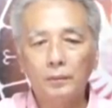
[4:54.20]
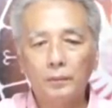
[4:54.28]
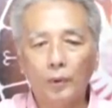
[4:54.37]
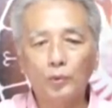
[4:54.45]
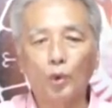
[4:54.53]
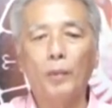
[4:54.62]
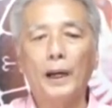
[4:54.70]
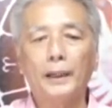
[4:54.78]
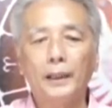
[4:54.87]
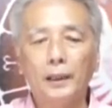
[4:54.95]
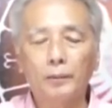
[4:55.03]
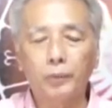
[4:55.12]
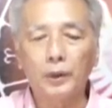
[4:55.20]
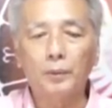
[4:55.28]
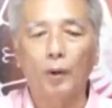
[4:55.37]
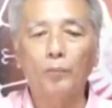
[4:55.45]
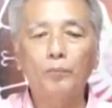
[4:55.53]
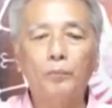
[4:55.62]
ผมถูกใบหนึ่งผม
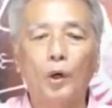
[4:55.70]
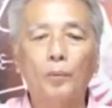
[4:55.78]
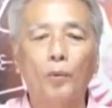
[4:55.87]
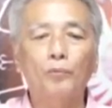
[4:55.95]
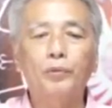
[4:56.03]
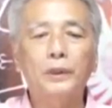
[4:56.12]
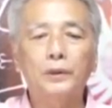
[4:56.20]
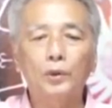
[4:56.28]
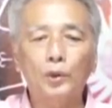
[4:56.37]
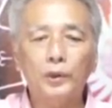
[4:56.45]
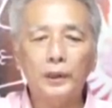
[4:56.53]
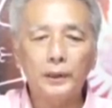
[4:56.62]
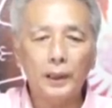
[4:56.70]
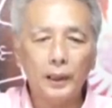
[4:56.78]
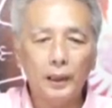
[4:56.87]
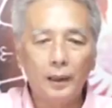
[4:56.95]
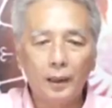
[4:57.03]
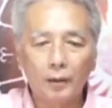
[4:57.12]
ผมบอก ผมจะซื้อรถเยอะ
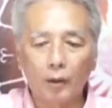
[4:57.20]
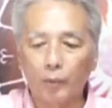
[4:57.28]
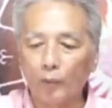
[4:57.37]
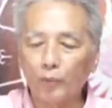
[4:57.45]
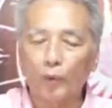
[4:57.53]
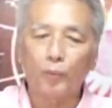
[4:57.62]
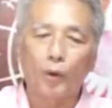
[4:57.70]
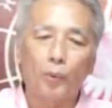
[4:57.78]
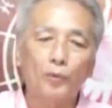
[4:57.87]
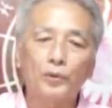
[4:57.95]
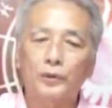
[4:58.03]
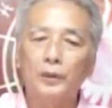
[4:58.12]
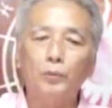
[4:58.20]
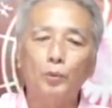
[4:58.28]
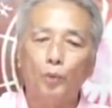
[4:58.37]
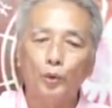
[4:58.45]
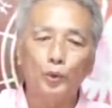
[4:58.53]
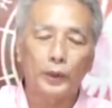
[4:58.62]
ก็ผมบอกผมจะซื้อห
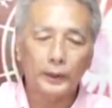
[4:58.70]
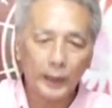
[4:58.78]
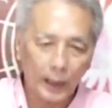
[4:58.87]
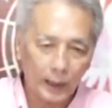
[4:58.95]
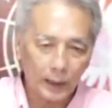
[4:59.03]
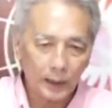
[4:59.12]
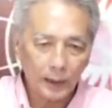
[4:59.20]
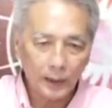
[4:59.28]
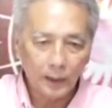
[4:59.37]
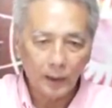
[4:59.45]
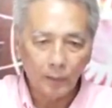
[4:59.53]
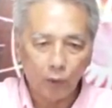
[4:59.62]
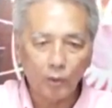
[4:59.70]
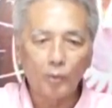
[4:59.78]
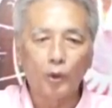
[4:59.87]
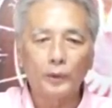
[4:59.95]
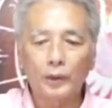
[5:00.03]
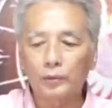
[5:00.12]
มุนอยู่นั้นเนี่ย ผมก็
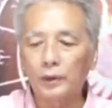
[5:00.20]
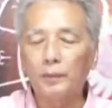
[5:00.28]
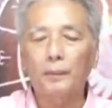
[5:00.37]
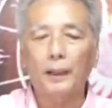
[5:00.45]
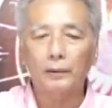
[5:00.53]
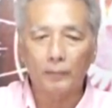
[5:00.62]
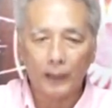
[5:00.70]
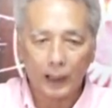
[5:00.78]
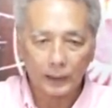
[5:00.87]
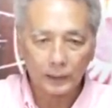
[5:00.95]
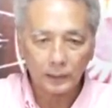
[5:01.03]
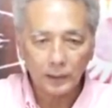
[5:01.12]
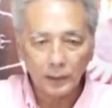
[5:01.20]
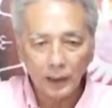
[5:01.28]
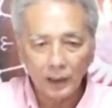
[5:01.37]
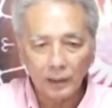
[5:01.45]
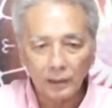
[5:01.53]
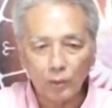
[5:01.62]
หมุนได้ซื้อไปพันกว่าบาท
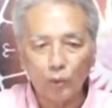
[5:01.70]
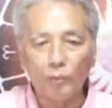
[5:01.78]
ถูก